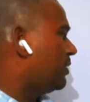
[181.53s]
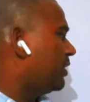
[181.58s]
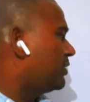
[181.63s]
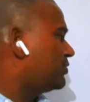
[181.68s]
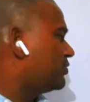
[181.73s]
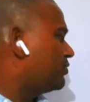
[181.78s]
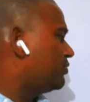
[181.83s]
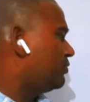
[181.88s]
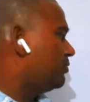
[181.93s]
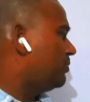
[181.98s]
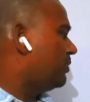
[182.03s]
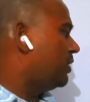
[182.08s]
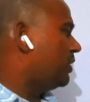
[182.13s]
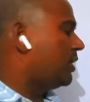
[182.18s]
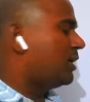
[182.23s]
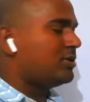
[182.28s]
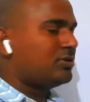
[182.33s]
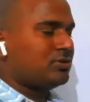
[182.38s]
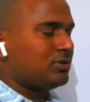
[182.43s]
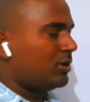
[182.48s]
మ్యాథ్స్ టూ బి
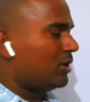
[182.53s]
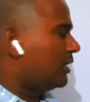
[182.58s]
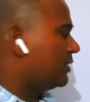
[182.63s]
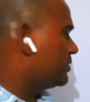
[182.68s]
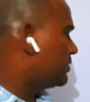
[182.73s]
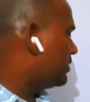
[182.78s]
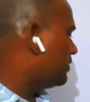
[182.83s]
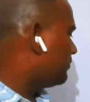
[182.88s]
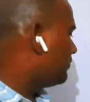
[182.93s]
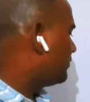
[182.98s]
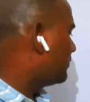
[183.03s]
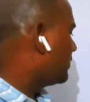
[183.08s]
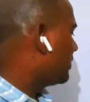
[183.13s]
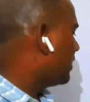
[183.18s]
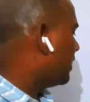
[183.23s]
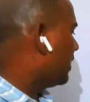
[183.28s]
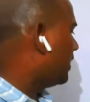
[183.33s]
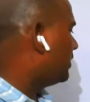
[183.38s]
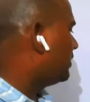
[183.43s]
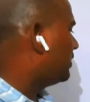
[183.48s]
ఆర్ జువాలజీ
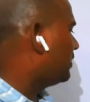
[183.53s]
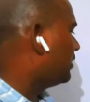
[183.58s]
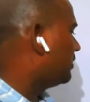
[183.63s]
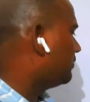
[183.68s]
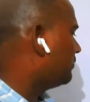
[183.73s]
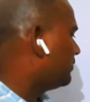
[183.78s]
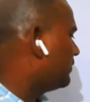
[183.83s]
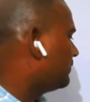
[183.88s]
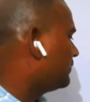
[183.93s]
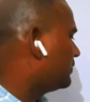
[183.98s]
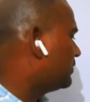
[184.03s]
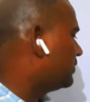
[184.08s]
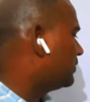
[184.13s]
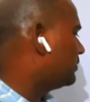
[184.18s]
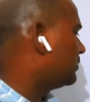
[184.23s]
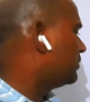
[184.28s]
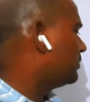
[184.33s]
అండ్ ఫిఫ్త్